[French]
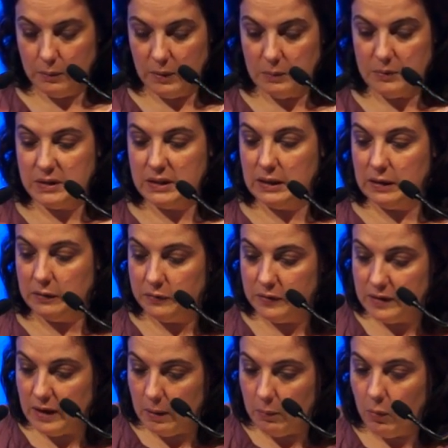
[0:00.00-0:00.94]
même si
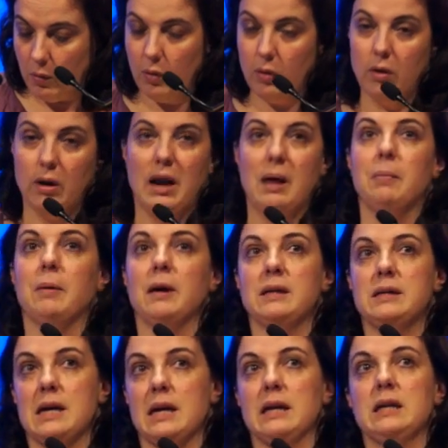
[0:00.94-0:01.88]
évidemment la
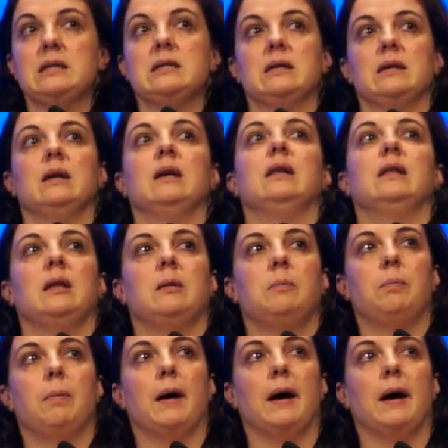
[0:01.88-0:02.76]
précarité n'a